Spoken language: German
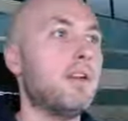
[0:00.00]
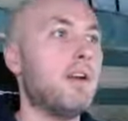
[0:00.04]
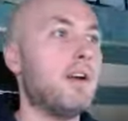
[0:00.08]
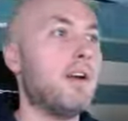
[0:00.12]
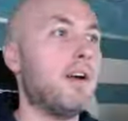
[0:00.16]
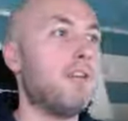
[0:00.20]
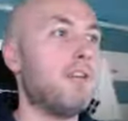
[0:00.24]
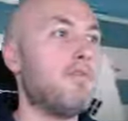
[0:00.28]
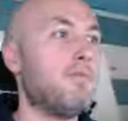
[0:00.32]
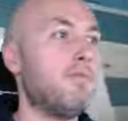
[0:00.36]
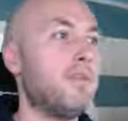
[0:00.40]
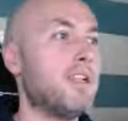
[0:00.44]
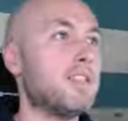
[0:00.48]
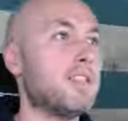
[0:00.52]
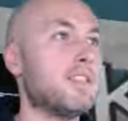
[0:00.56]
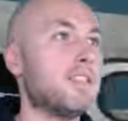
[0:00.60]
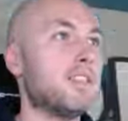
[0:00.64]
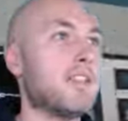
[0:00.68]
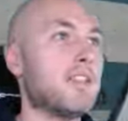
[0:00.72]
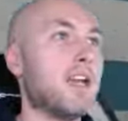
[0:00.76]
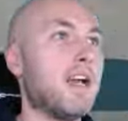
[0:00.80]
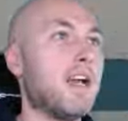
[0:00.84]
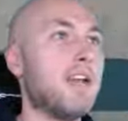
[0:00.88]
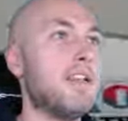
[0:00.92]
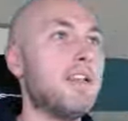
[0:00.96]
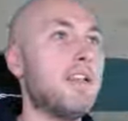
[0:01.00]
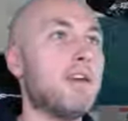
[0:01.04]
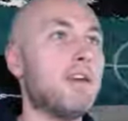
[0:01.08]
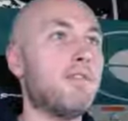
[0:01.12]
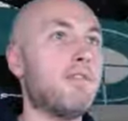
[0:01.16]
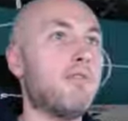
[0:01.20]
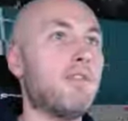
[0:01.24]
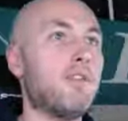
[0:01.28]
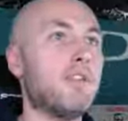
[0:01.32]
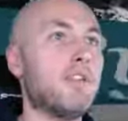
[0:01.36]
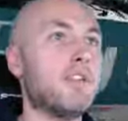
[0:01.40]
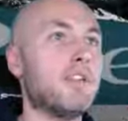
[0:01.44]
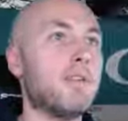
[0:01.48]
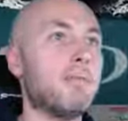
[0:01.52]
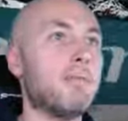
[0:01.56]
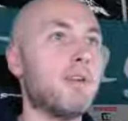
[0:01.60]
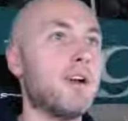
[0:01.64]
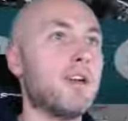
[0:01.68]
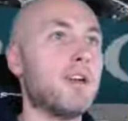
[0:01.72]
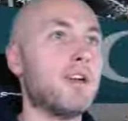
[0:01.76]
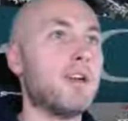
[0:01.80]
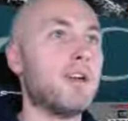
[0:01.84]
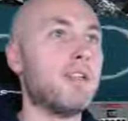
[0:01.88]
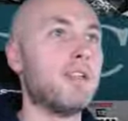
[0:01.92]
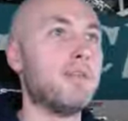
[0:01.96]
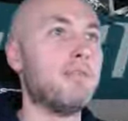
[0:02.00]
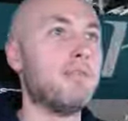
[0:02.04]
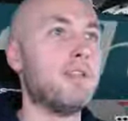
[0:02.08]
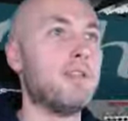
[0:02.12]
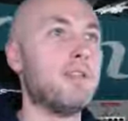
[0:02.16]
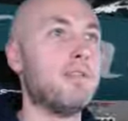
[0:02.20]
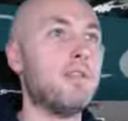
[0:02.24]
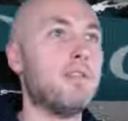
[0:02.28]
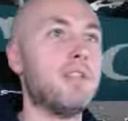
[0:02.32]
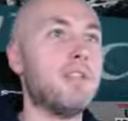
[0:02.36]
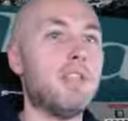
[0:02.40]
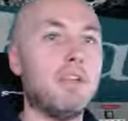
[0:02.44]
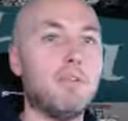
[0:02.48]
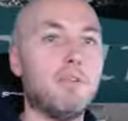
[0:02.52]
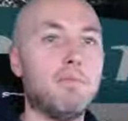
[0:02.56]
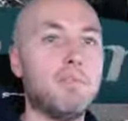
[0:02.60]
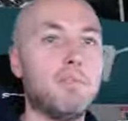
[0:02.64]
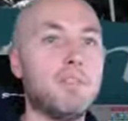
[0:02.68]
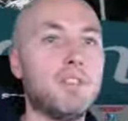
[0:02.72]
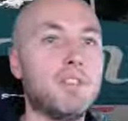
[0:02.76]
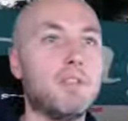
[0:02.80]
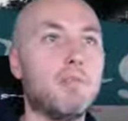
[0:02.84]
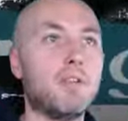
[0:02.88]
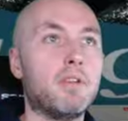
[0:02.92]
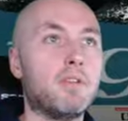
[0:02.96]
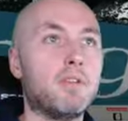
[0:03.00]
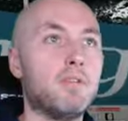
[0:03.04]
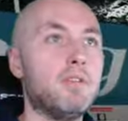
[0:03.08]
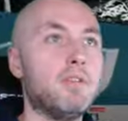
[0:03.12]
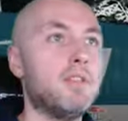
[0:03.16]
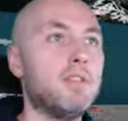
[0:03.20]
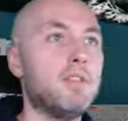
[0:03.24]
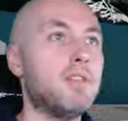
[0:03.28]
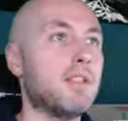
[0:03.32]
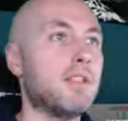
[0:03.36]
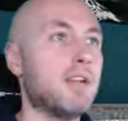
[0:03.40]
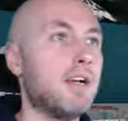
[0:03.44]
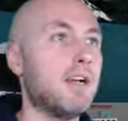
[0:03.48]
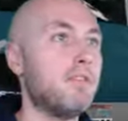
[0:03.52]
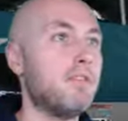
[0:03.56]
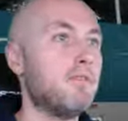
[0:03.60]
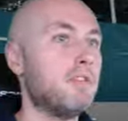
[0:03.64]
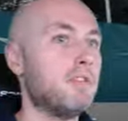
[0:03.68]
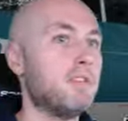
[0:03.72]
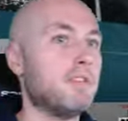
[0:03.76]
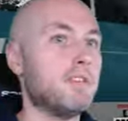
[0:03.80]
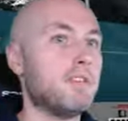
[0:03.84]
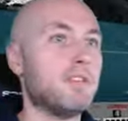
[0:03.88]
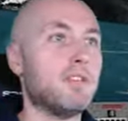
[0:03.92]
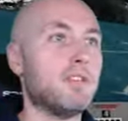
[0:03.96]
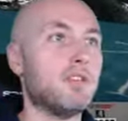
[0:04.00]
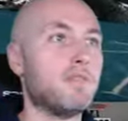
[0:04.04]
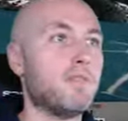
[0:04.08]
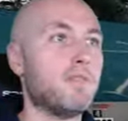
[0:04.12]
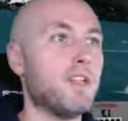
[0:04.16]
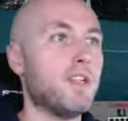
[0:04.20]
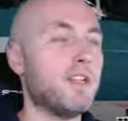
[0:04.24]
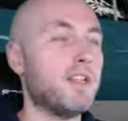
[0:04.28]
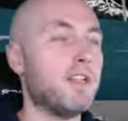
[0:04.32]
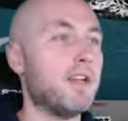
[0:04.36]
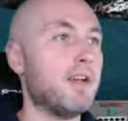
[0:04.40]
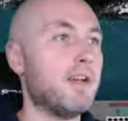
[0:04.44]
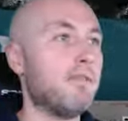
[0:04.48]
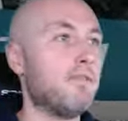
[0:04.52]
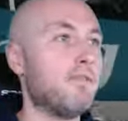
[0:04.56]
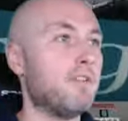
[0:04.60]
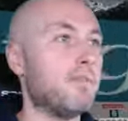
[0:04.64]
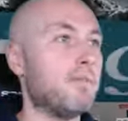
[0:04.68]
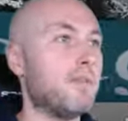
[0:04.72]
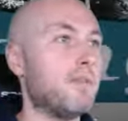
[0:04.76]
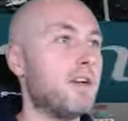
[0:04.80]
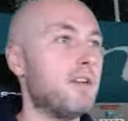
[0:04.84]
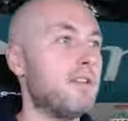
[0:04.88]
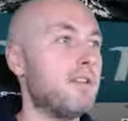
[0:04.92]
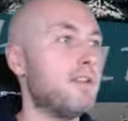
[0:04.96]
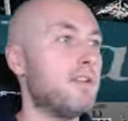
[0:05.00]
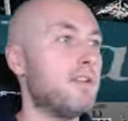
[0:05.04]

Auf Platz 3 nach vorne gebracht haben. Natürlich auch ein bisschen begünstigt dadurch, dass die Schweden einfach mal